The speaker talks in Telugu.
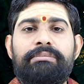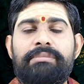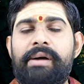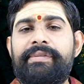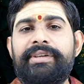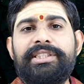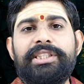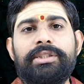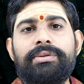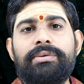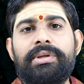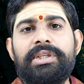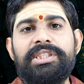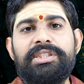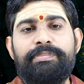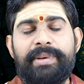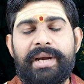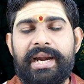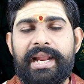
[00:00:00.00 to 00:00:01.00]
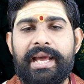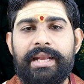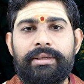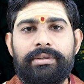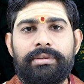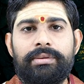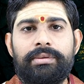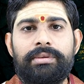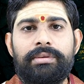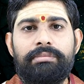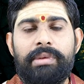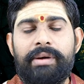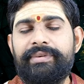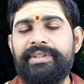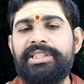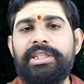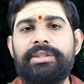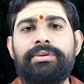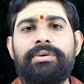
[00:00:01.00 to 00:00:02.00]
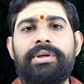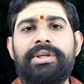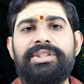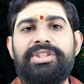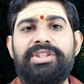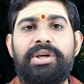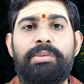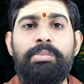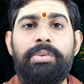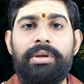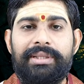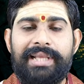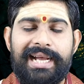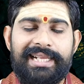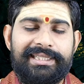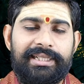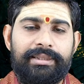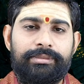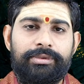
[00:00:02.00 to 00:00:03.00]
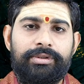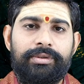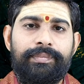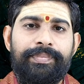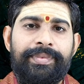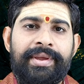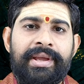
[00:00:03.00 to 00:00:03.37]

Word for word: భవిష్యత్తు గురించి ప్రణాళికలు భవిష్యత్తు గురించి డబ్బులు దాచడము